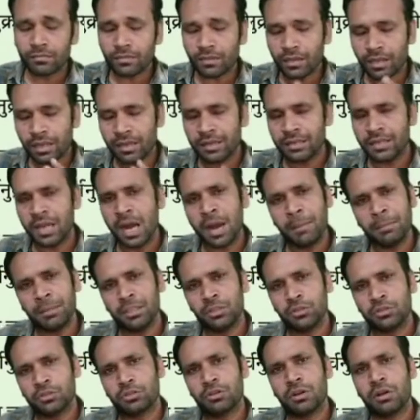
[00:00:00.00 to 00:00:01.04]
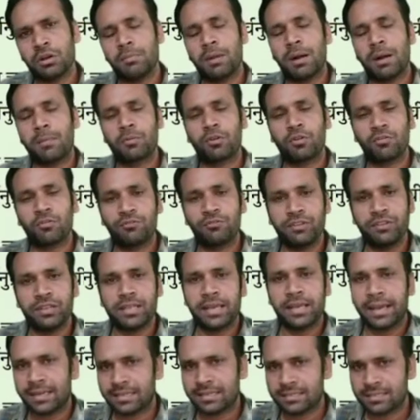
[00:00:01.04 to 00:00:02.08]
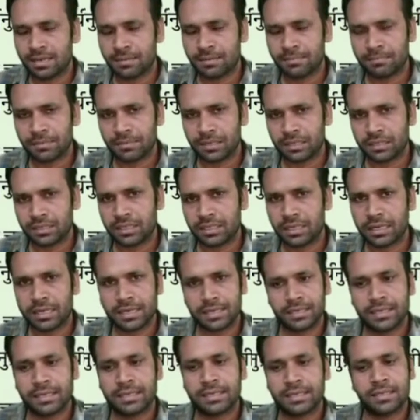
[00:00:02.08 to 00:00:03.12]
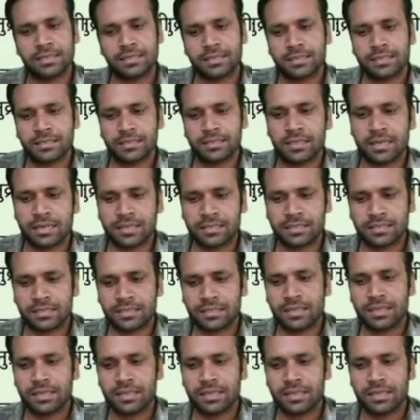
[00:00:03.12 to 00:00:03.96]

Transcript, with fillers: यहाँ पे दोस्तों हम आपको विद एग्जाम्पल दिखाएंगे कि किस तरह से